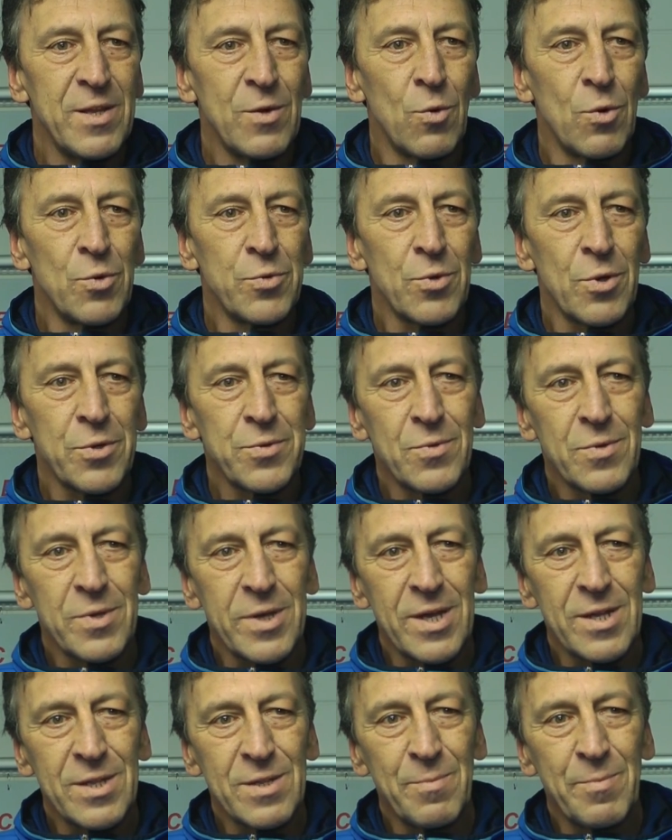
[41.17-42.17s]
die Grundordnung
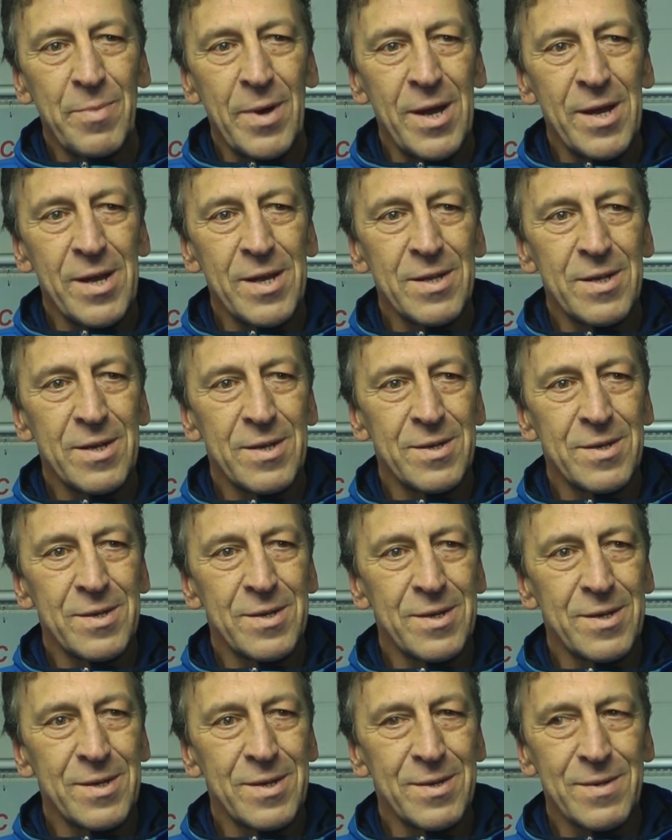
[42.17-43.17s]
gegen den
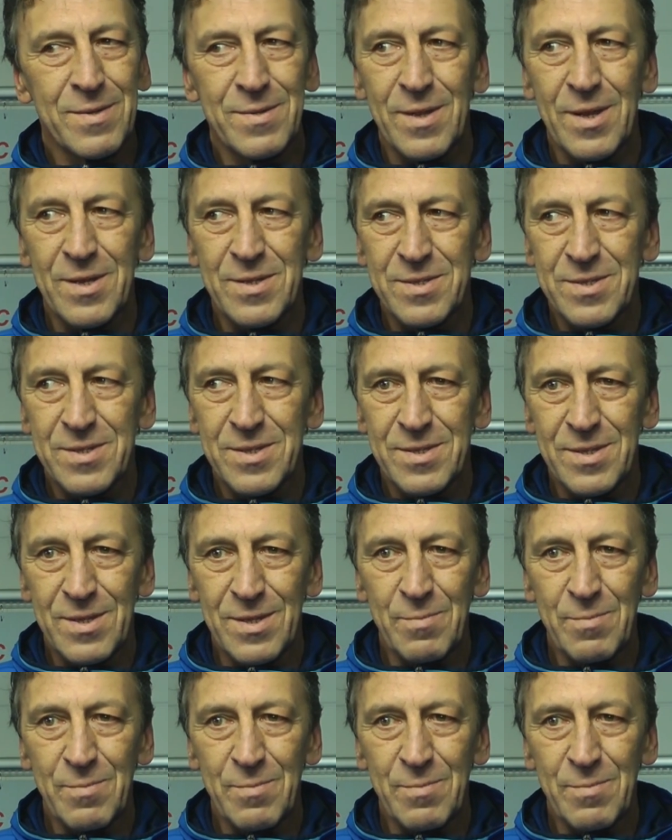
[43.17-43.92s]
Ball, äh, das,